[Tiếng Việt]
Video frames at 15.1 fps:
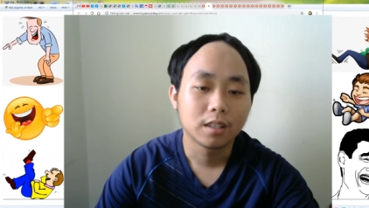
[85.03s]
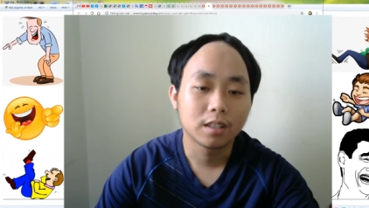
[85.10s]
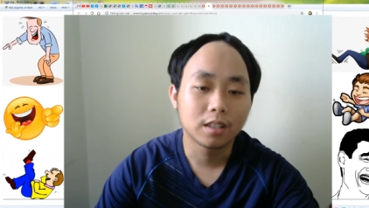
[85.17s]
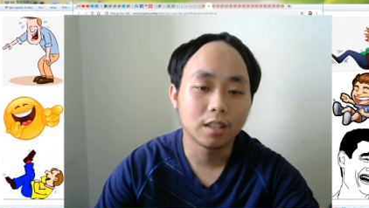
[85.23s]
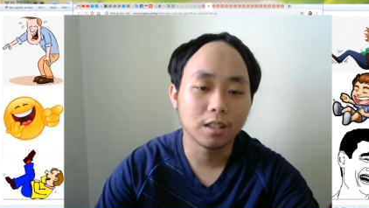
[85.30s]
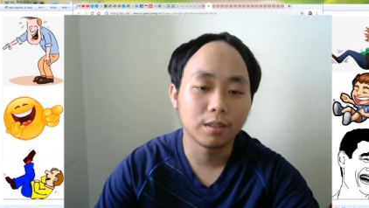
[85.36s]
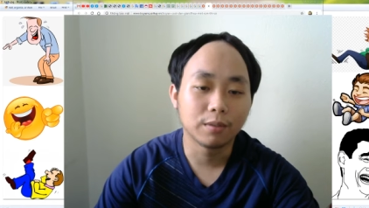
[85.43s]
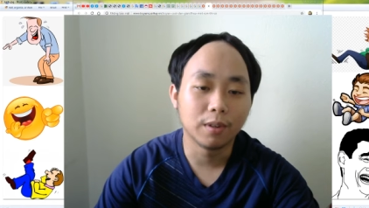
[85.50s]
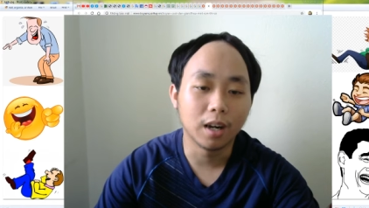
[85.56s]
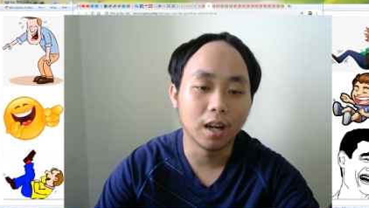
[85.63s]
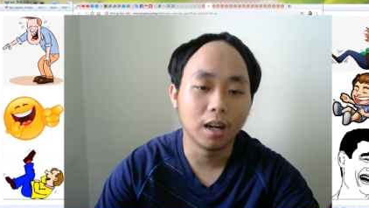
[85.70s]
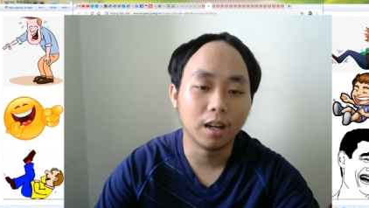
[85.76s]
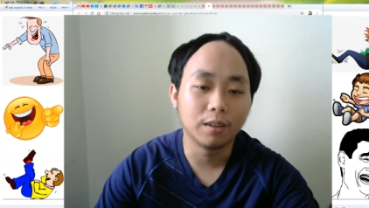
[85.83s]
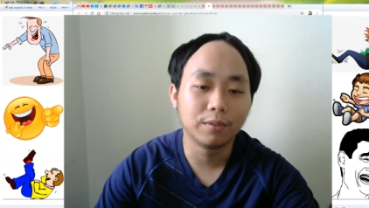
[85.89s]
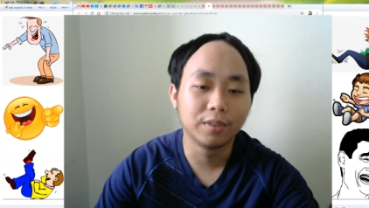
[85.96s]
Chị
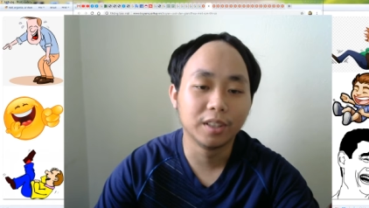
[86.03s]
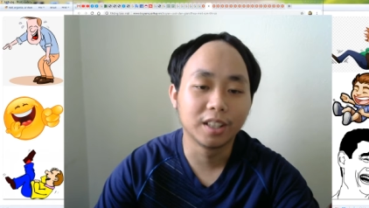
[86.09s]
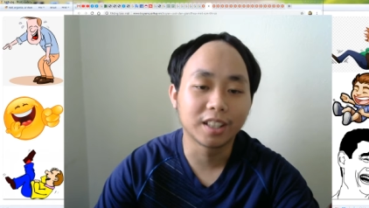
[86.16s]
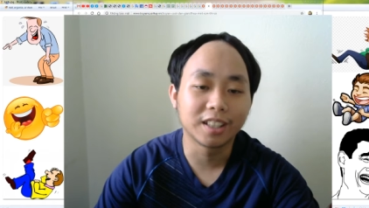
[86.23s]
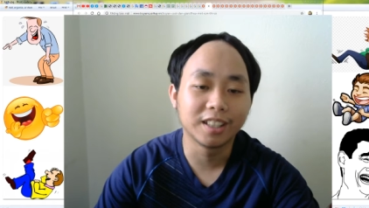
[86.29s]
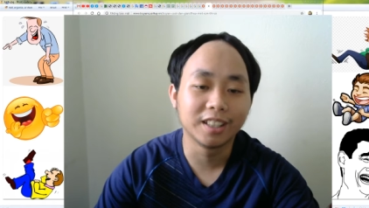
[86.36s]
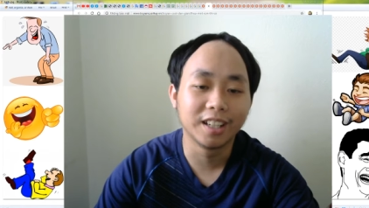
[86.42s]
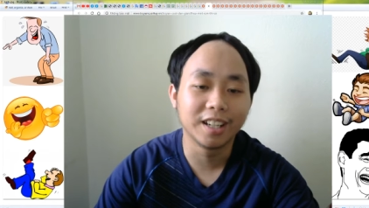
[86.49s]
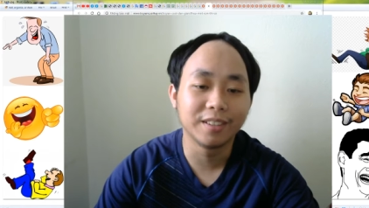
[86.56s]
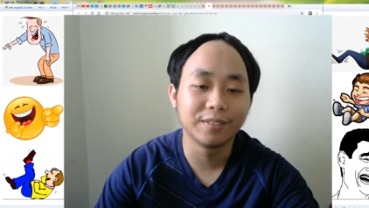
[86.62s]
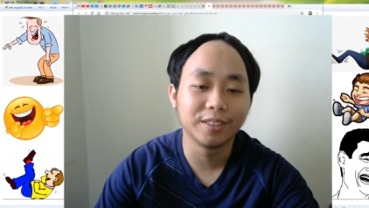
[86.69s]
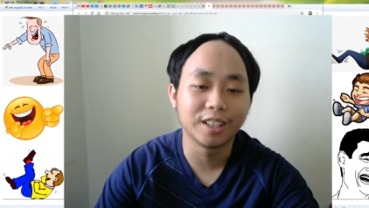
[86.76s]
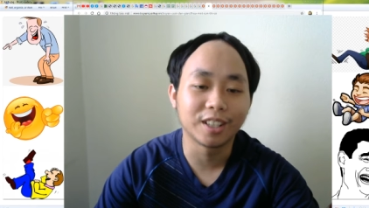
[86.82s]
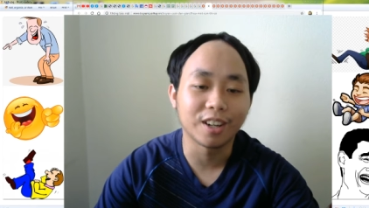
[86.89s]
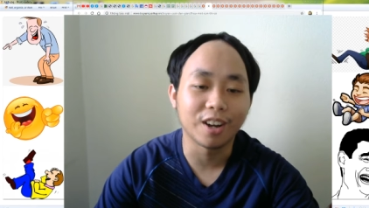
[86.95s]
vợ vừa cười
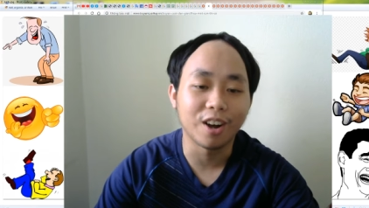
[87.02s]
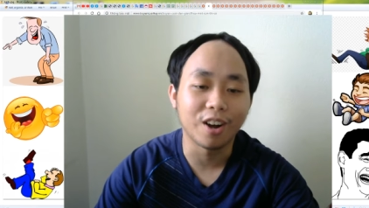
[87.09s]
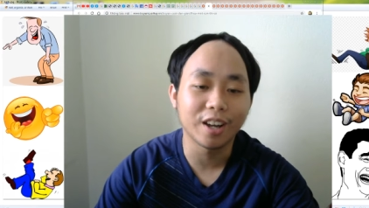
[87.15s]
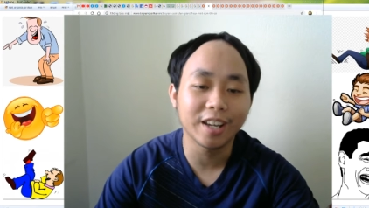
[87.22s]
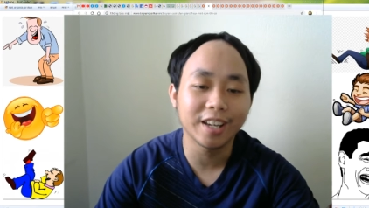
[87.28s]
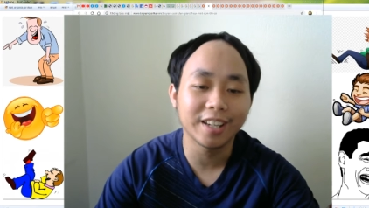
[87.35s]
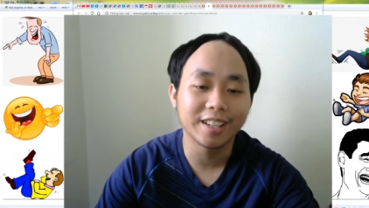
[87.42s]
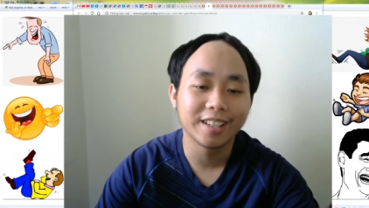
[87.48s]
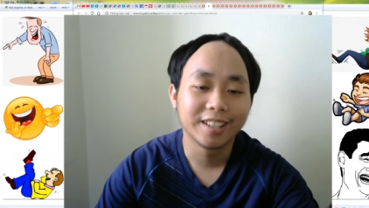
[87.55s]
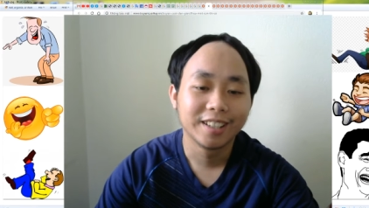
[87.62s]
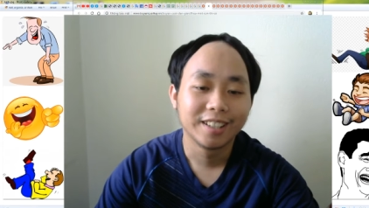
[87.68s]
vừa nói